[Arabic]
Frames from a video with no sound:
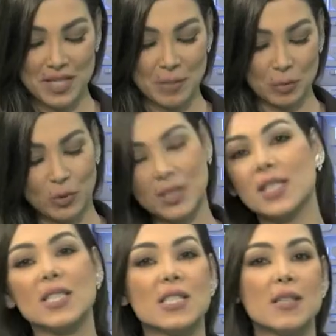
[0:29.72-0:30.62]
هيك موضوعنا
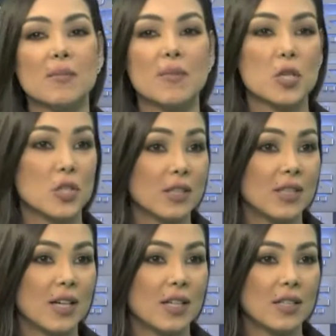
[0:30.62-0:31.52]
دسم
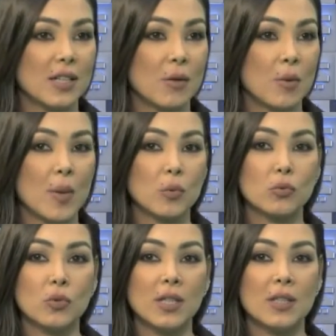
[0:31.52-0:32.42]
جدا
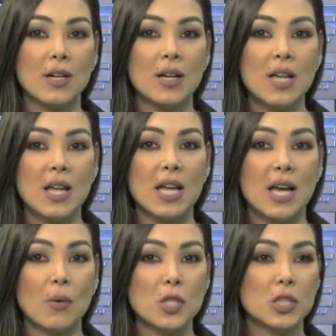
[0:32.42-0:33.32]
وموضوعنا آه،
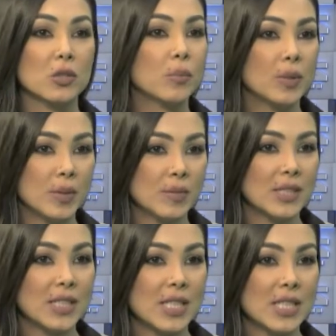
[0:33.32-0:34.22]
اول شيء طبي
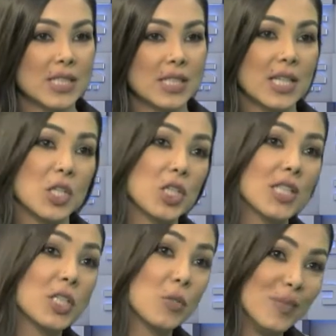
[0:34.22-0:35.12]
بامتياز ثاني شيء
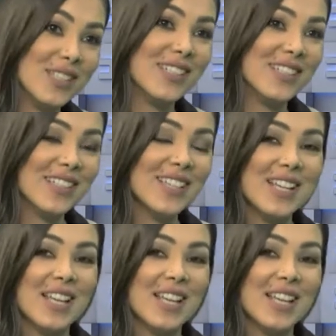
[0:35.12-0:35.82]
تجميلي